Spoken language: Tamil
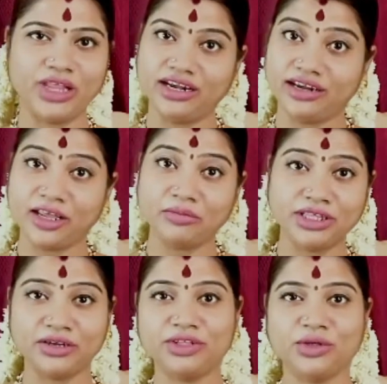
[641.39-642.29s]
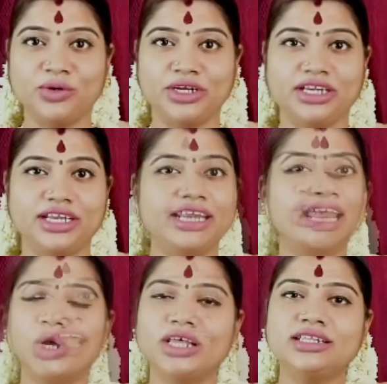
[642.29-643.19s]
நன்றியையும் தெரிவித்துக் கொள்கின்றேன்
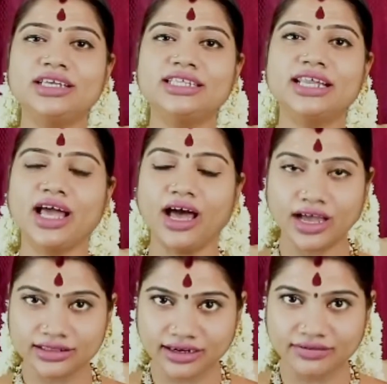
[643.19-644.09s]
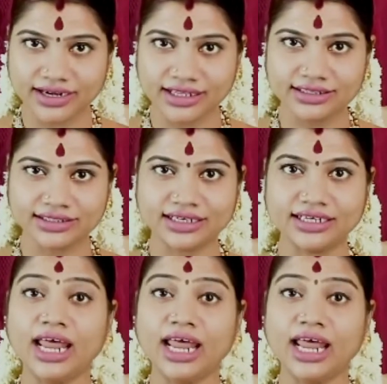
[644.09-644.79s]
தொடர்ந்து இதற்கு ஆதரவளித்து